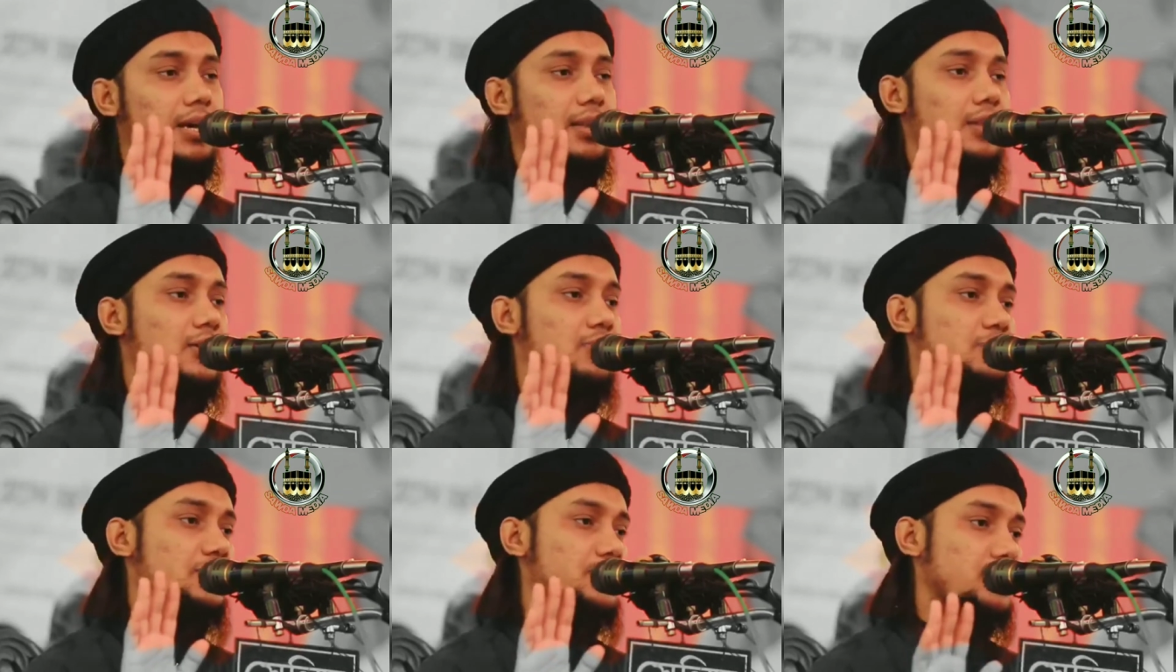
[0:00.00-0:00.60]

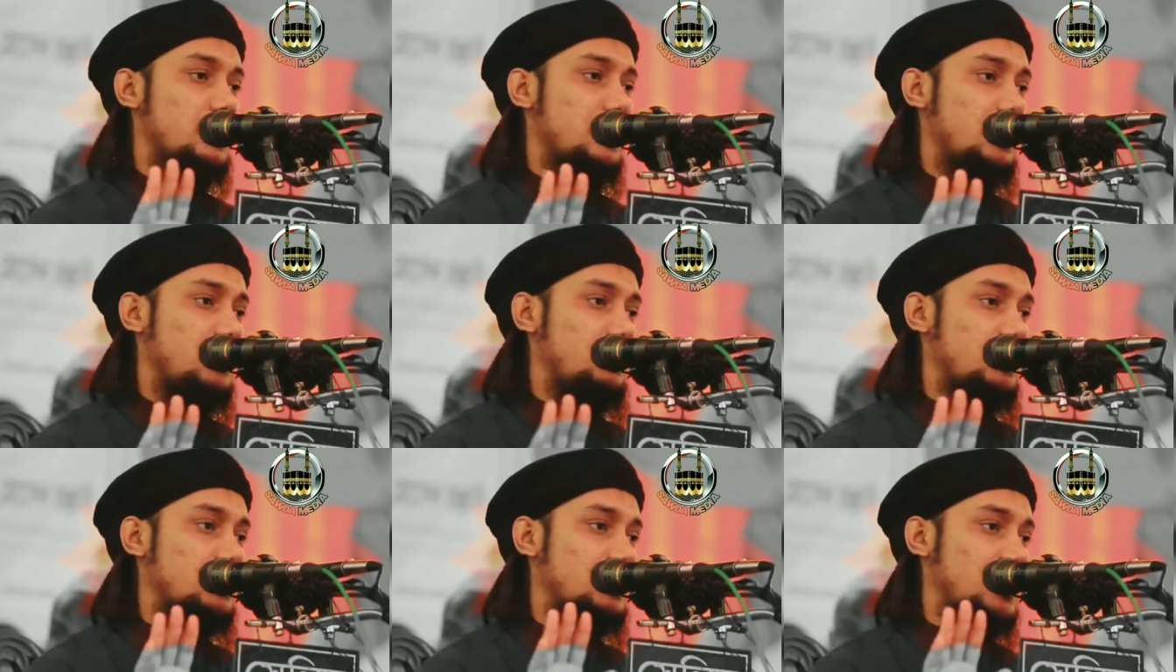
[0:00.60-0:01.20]
আল্লাহ সাল্লি
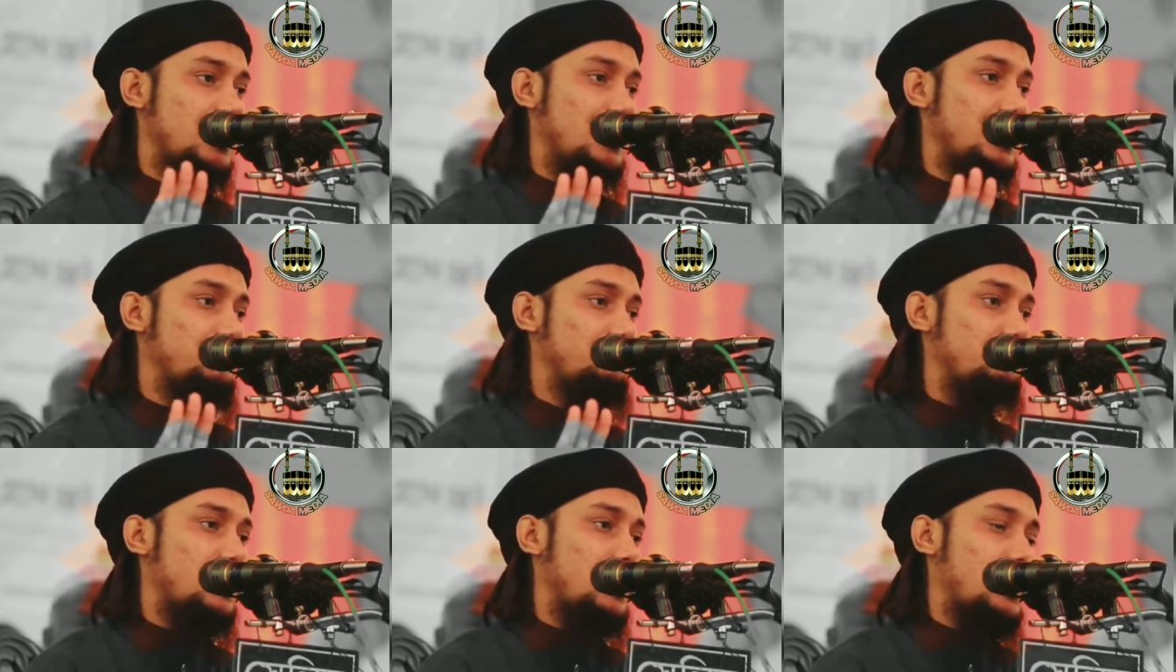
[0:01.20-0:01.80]

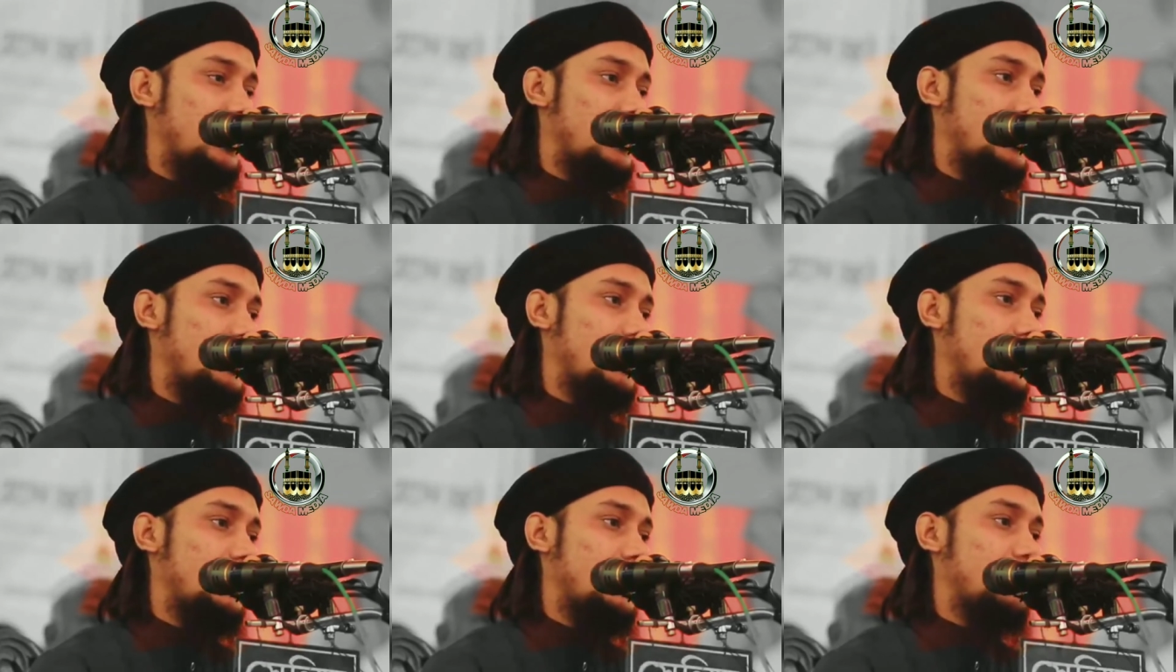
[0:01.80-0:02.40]
ওয়াসাল্লিম
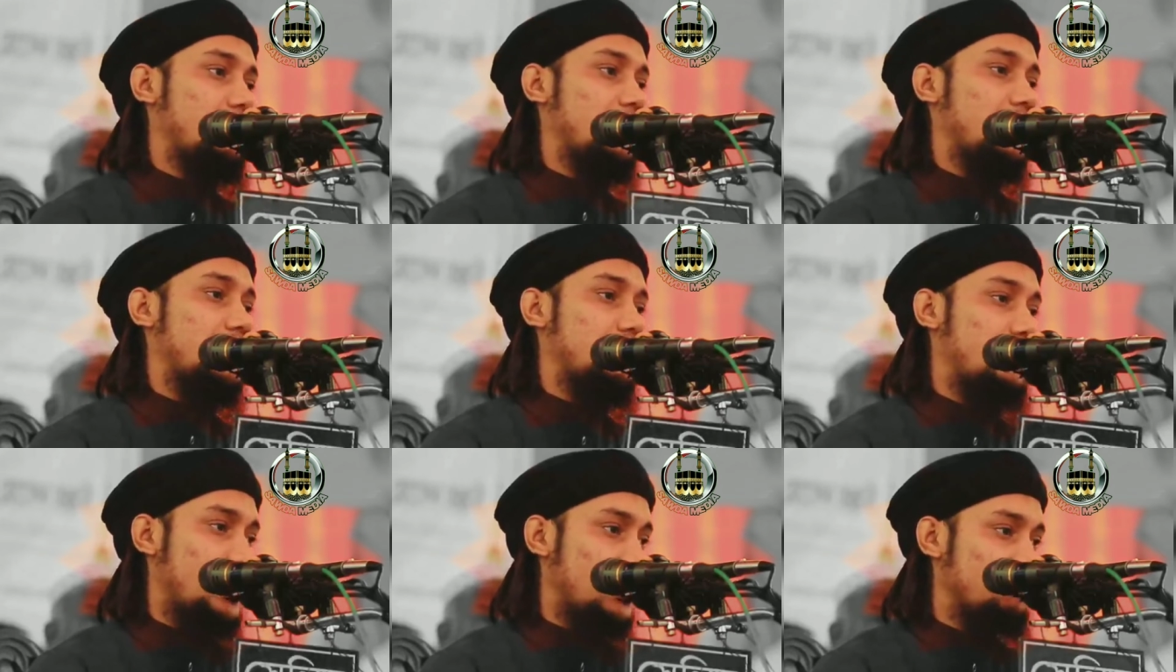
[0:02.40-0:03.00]
আলা নবীন
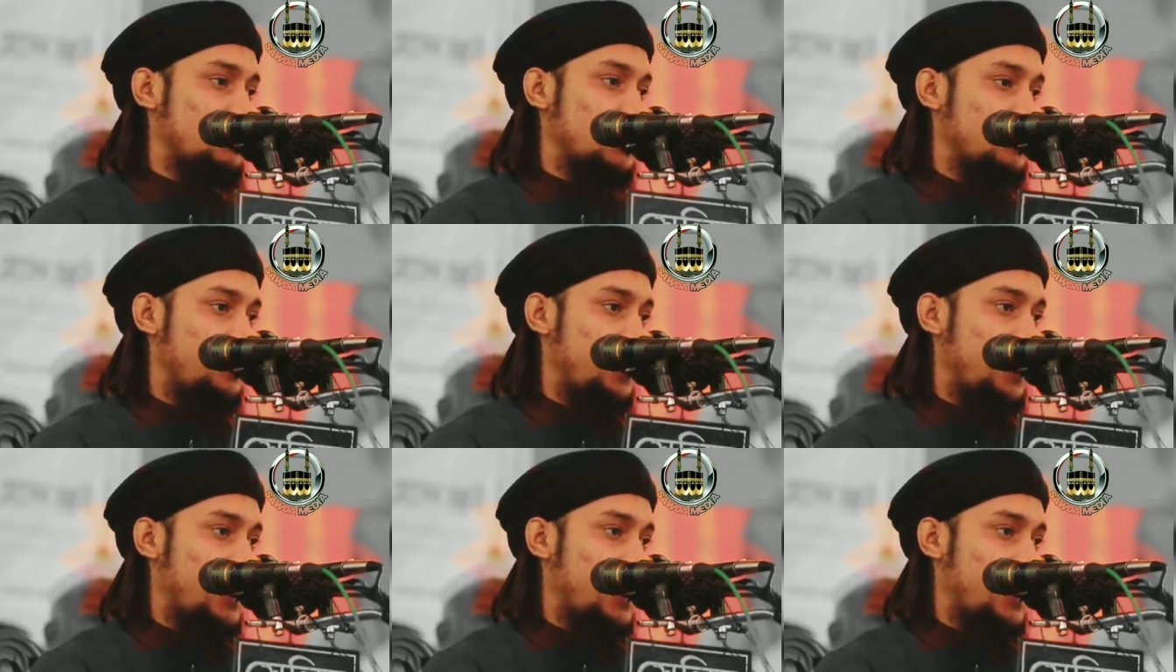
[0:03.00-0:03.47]
মুহাম্মদ